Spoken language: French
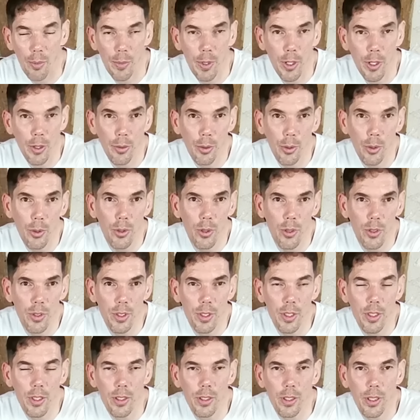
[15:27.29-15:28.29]
Un petit truc
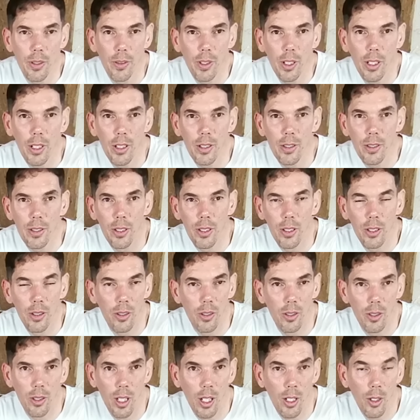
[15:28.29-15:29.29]
aussi, c'est vrai, c'est
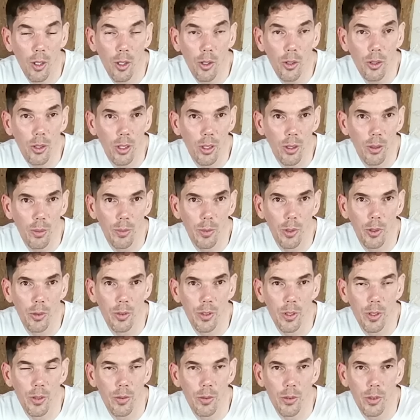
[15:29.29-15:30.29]
euh, la langue.
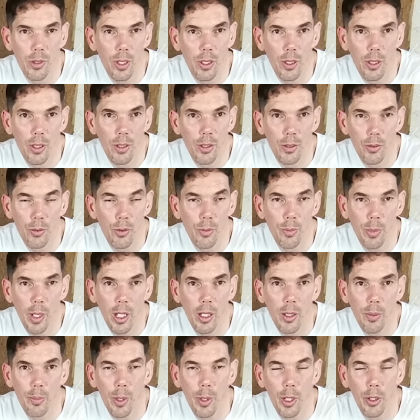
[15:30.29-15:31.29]
Bon, si vous ne euh, si vous
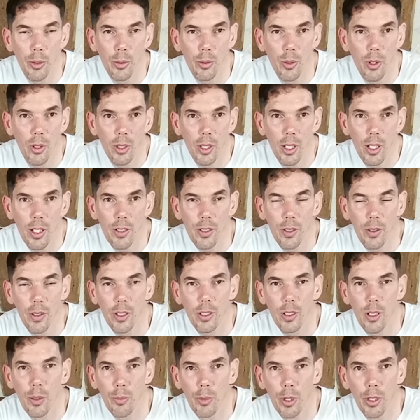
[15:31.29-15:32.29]
parlez pas trop anglais, c'est
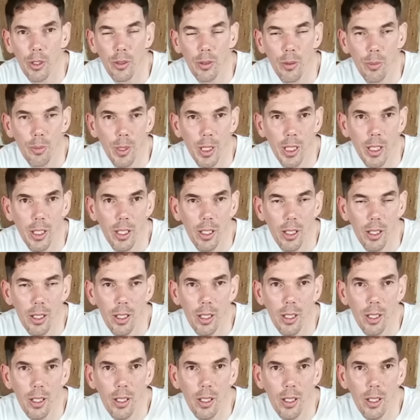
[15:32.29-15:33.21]
vrai que ça peut être compliqué.